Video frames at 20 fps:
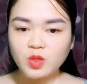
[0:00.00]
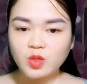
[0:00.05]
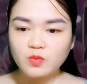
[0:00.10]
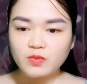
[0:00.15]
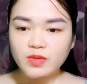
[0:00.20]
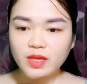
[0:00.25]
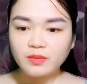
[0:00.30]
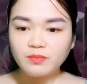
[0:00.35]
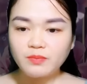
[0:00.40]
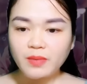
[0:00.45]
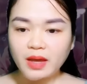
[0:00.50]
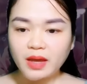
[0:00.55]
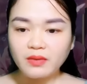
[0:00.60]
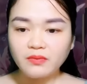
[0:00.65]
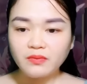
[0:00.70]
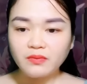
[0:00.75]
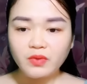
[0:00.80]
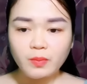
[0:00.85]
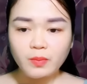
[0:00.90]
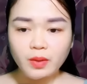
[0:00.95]
Cố Cẩn Xuyên
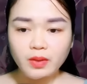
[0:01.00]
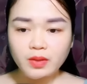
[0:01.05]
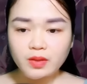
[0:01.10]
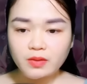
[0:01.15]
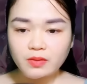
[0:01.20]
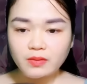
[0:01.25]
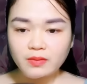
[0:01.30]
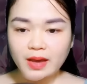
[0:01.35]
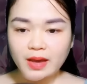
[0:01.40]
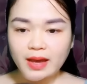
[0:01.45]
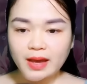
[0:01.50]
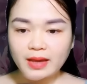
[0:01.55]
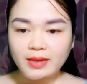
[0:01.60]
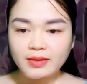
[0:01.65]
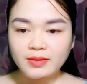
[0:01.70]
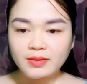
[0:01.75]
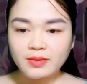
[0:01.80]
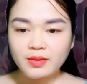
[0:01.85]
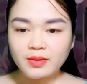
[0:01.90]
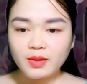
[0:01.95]
nhìn danh thiếp đưa
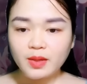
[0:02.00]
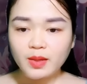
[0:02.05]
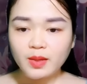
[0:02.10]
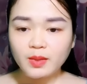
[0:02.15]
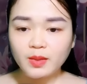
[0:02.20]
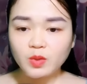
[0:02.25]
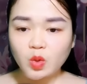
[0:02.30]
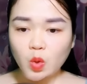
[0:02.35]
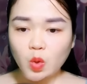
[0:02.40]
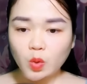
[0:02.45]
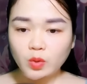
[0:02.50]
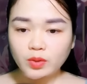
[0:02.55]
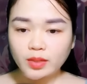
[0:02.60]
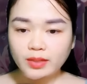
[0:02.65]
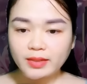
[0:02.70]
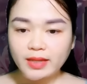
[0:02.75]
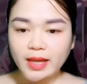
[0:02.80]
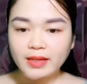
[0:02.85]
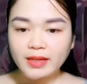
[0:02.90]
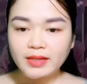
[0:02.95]
tới, không nhận mà
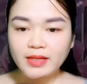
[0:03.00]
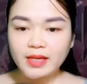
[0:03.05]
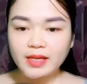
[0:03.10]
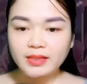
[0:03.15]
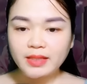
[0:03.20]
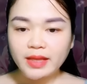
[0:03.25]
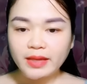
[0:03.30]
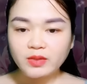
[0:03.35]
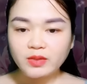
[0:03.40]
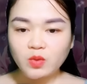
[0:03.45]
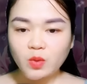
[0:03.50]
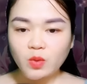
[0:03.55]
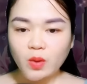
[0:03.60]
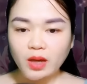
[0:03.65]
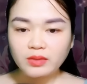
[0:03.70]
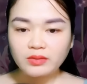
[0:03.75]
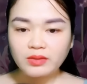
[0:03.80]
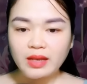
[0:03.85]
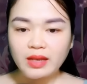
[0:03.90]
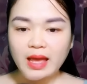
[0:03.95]
chỉ đọc tên in trên
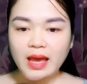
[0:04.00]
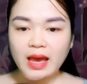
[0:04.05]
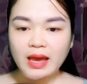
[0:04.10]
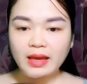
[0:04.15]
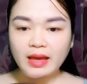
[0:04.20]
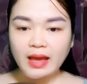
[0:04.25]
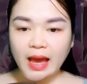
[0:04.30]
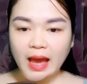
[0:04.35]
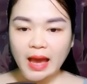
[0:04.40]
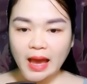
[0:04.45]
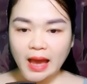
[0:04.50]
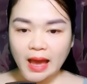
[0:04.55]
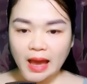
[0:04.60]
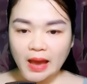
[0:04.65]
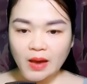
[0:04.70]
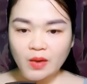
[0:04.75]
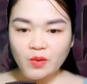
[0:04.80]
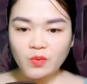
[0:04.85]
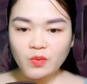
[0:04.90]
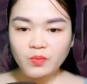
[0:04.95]
đó lên.
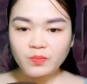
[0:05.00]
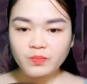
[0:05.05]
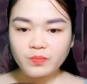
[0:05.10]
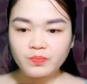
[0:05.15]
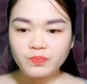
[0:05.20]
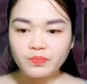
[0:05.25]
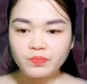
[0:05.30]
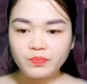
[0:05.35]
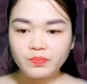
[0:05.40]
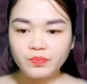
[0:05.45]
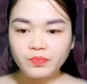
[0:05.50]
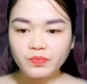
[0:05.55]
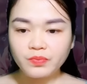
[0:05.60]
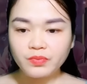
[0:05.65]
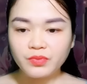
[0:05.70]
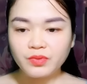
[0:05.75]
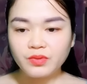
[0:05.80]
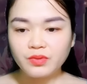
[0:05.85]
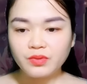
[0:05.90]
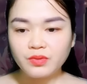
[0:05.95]
Đầu tư
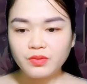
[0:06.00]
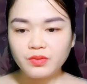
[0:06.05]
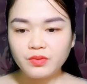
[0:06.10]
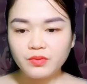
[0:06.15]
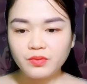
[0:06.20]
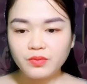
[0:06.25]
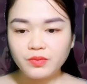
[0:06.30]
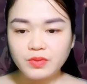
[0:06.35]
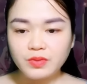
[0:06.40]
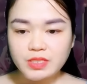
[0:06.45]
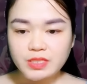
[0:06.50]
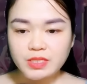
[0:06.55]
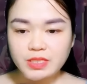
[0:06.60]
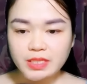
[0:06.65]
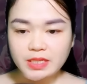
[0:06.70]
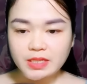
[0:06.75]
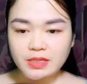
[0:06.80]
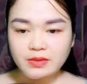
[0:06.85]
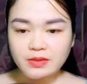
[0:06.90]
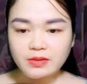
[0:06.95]
vốn Kim Thành.
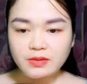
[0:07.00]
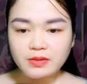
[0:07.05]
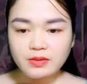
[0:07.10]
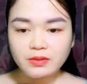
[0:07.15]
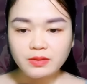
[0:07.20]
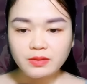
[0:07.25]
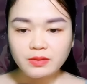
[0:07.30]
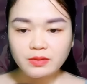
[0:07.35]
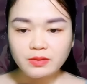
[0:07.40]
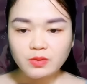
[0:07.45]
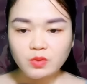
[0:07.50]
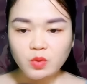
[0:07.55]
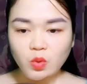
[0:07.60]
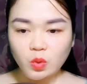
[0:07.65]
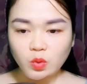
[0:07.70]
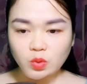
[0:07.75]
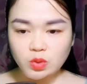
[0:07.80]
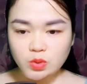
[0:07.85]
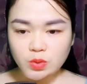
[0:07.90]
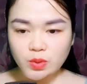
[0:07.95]
Chưa nghe bao
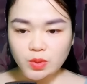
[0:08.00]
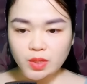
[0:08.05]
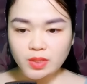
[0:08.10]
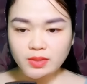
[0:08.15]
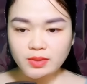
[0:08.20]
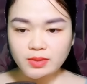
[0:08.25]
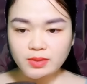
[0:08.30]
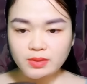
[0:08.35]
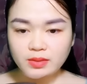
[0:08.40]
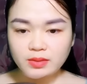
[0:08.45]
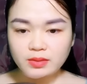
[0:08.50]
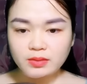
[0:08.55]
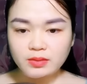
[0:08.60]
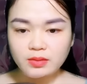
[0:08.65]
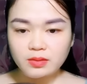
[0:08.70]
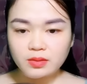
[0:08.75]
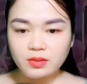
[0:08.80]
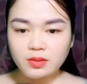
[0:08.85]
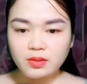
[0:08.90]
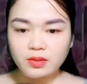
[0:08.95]
giờ, tôi thấy
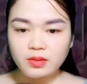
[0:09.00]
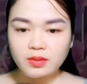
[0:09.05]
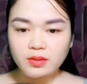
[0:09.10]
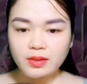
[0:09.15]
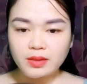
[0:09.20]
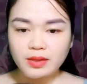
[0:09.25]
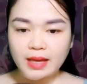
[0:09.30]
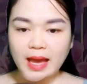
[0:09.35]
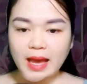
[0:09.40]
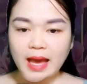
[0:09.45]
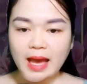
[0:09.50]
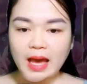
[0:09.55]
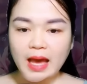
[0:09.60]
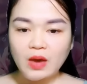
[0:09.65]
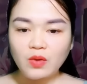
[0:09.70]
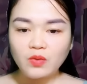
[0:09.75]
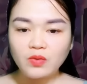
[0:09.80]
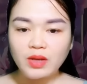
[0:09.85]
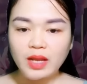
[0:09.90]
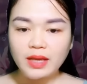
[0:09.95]
chúng ta không cần bàn
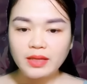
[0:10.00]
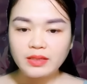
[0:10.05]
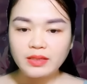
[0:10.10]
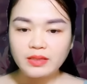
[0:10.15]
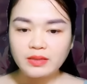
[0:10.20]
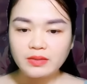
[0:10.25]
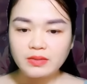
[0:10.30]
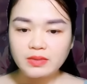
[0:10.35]
thêm nữa.